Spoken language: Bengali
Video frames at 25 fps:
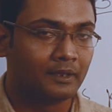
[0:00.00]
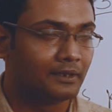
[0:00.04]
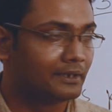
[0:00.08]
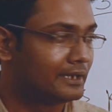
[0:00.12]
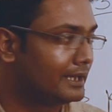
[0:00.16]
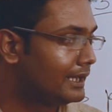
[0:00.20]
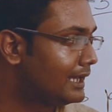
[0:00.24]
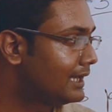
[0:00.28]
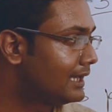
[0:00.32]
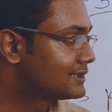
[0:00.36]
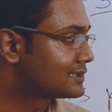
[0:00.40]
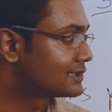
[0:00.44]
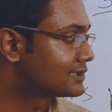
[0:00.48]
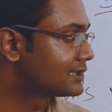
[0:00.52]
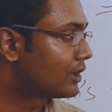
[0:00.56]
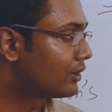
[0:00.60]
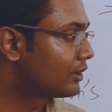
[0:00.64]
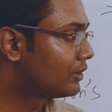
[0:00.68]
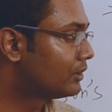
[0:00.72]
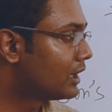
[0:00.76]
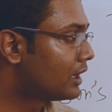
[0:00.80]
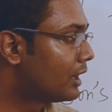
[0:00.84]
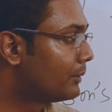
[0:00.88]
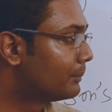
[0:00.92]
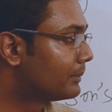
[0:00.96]
ঠিক আছে
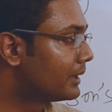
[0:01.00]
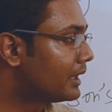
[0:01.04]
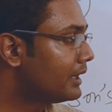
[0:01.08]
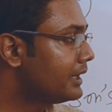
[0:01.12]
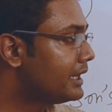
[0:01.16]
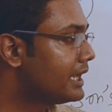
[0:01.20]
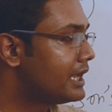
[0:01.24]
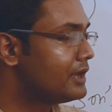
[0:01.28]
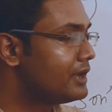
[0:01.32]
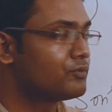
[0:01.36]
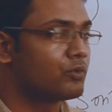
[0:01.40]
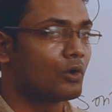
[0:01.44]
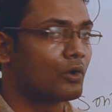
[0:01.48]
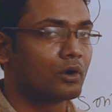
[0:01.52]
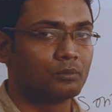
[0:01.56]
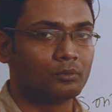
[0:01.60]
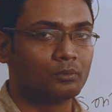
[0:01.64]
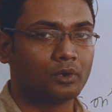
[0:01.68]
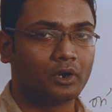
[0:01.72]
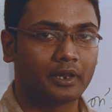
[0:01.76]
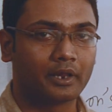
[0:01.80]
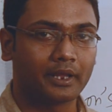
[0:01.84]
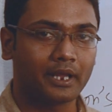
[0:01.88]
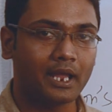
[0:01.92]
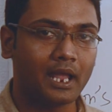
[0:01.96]
তখন আমরা এই
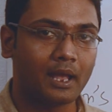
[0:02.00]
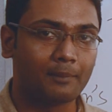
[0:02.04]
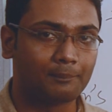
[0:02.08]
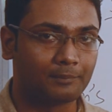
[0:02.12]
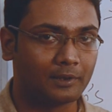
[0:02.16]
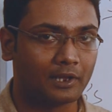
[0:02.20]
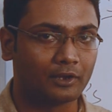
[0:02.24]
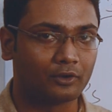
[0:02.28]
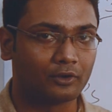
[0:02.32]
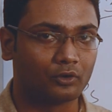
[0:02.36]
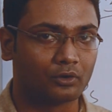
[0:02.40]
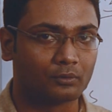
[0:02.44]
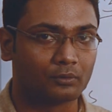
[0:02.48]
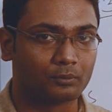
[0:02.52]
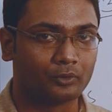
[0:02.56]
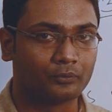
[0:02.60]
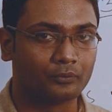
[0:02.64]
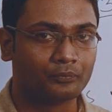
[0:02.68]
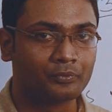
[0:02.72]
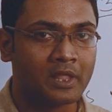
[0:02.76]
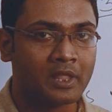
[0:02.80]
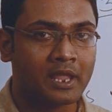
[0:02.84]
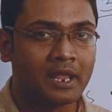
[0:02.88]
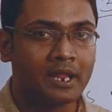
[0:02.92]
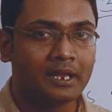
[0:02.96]
ফর্মুলাটাকে অ্যাপ্লাই করব।
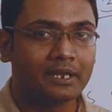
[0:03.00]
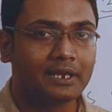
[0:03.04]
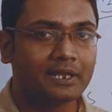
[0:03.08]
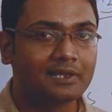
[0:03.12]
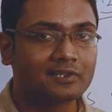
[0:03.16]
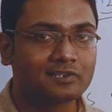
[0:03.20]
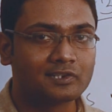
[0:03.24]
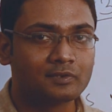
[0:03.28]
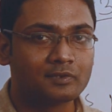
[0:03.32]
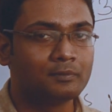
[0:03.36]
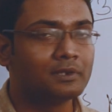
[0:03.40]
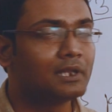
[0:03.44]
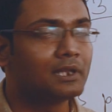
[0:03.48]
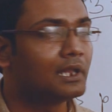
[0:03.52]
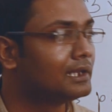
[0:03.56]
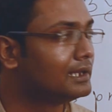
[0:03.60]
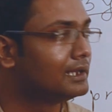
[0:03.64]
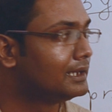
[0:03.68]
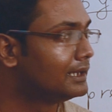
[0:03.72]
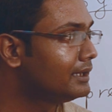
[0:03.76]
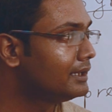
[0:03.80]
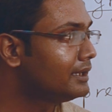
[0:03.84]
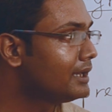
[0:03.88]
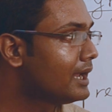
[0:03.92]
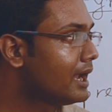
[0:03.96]
ঠিক
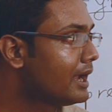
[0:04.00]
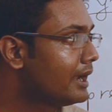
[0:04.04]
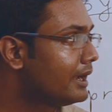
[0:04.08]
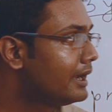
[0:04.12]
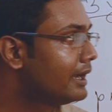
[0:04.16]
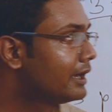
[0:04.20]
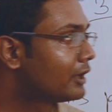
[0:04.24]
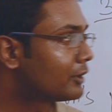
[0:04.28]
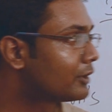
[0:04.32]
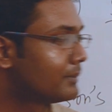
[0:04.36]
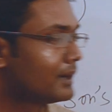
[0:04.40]
সিমিলারলি এরকম